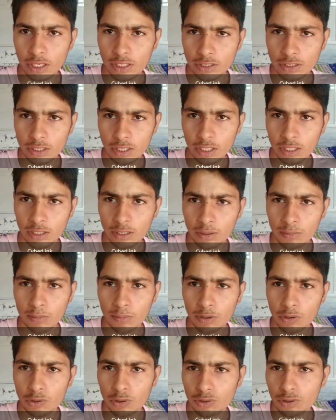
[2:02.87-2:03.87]
ज्ञान सर
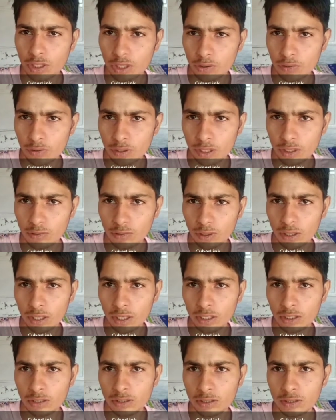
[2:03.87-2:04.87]
मनोज सारू के
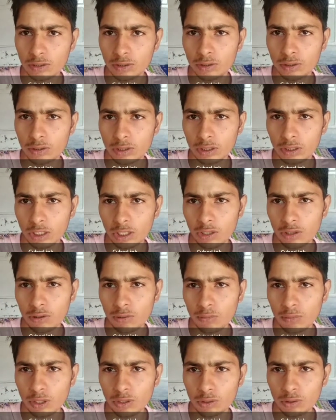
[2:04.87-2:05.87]
द्वारा 17
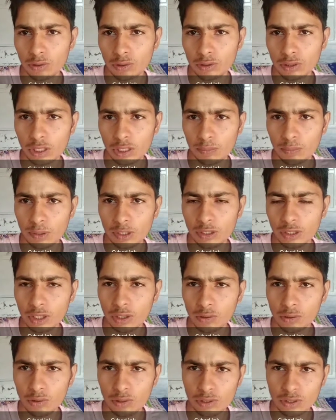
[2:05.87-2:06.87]
नवंबर
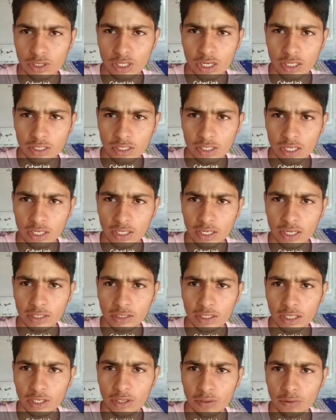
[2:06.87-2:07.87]
2015 को स्टार्ट किया गया
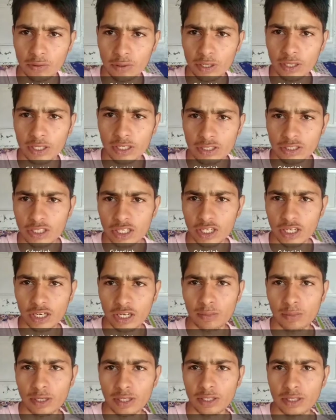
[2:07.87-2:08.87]
था इन्होंने इस
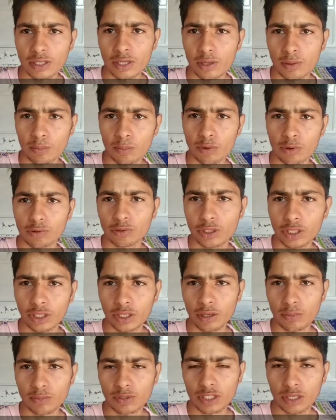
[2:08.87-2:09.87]
चैनल में बहुत ही
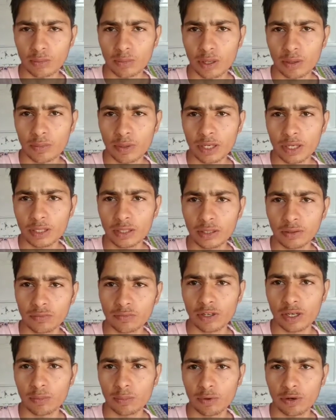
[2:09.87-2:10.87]
कम समय में
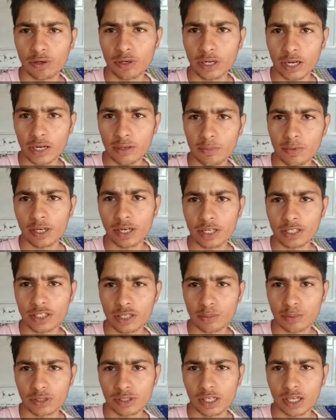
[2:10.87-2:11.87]
1.9 मिलियन
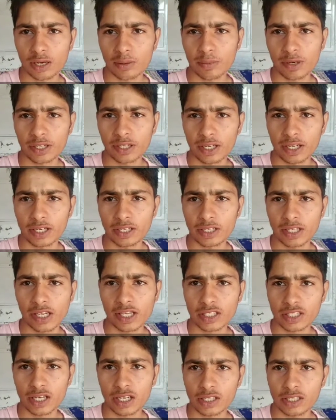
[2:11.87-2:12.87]
सब्सक्राइबर गेन
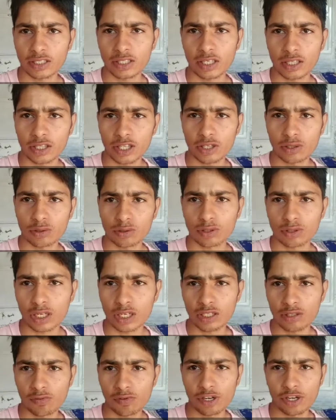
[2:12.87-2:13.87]
किए साथ ही साथ
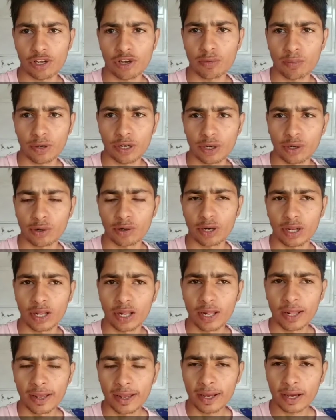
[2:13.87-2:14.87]
340 वीडियो पर इन्होंने
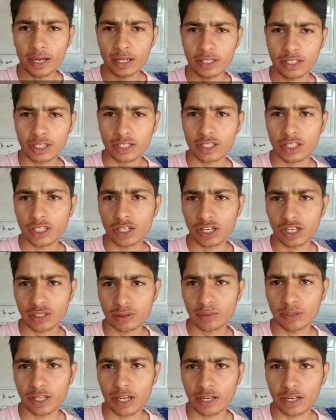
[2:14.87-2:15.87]
अच्छे अच्छे
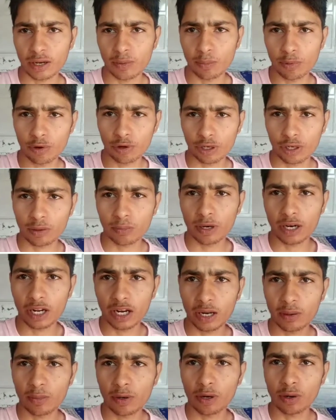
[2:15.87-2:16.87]
टिक्स बताए कंप्यूटर के
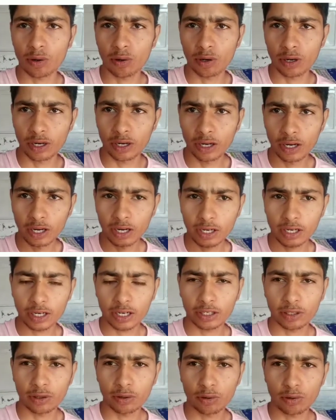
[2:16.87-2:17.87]
बारे में और
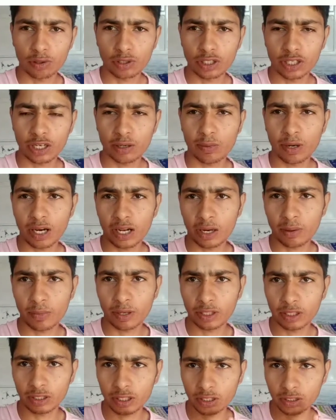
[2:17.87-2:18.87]
टेक्नोलॉजी के बारे
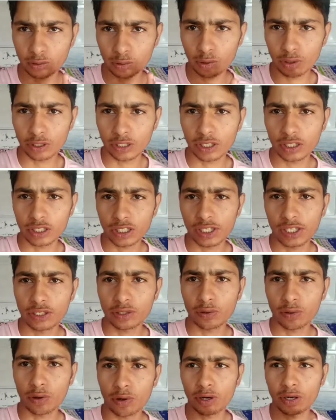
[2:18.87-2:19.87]
में तथा तो शॉर्टकट
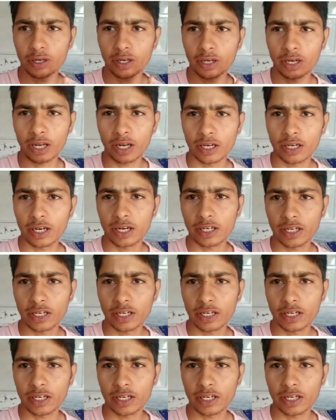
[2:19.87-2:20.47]
कीज और नई